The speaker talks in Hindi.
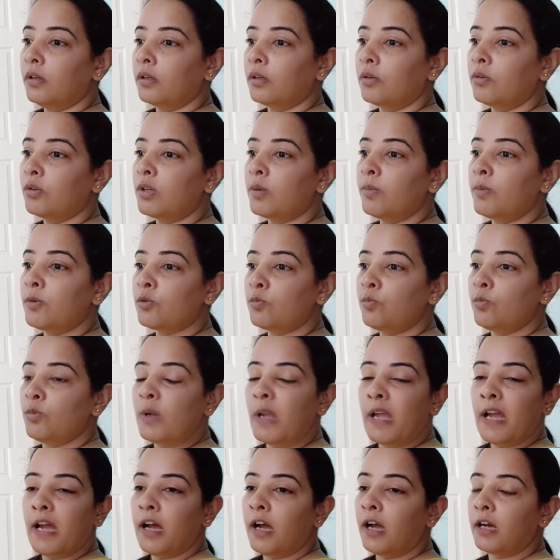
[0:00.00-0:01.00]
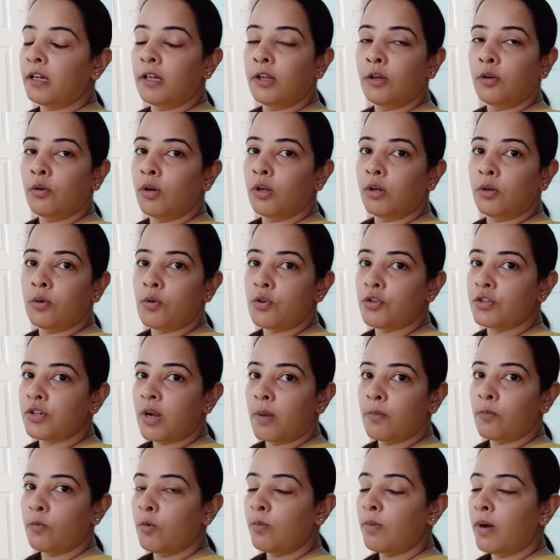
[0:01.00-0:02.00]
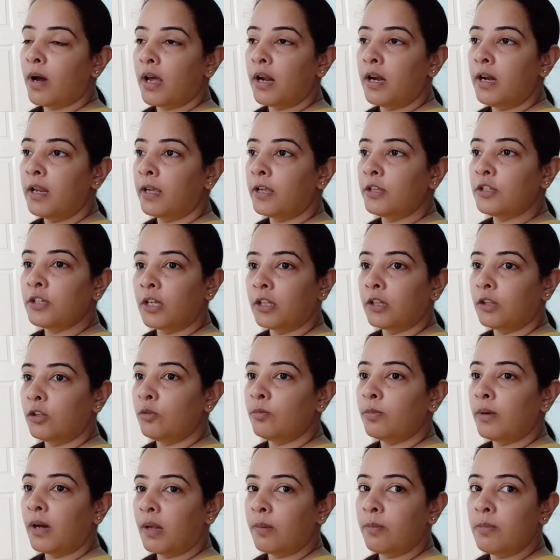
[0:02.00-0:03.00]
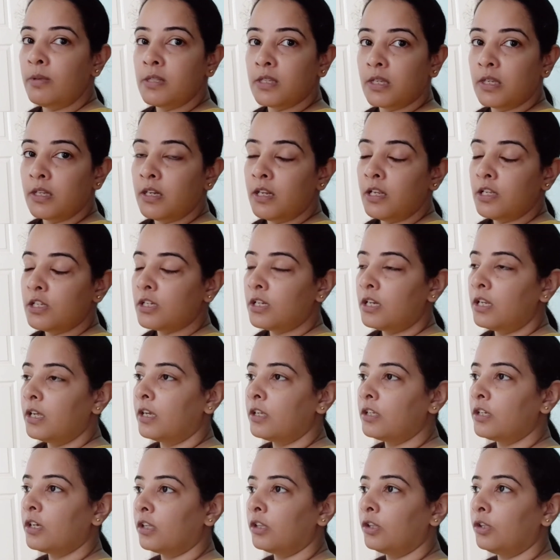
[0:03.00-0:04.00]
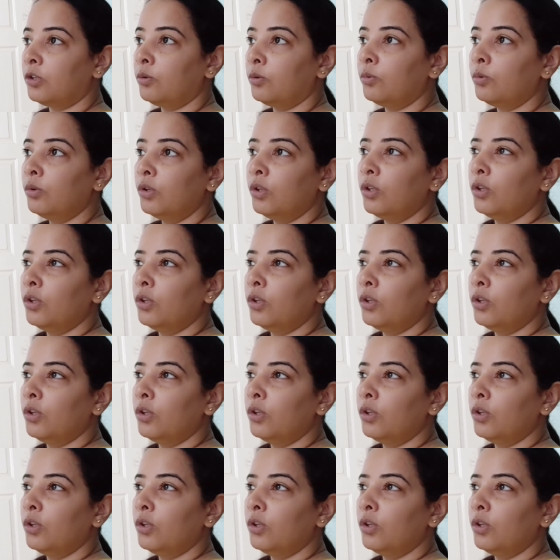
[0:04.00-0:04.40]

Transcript: क्योंकि मैं आगने को हर रोज़ शाम को बाहर लेके जाती हूँ बाहर मीन्स के नीचे लेके जाती हूँ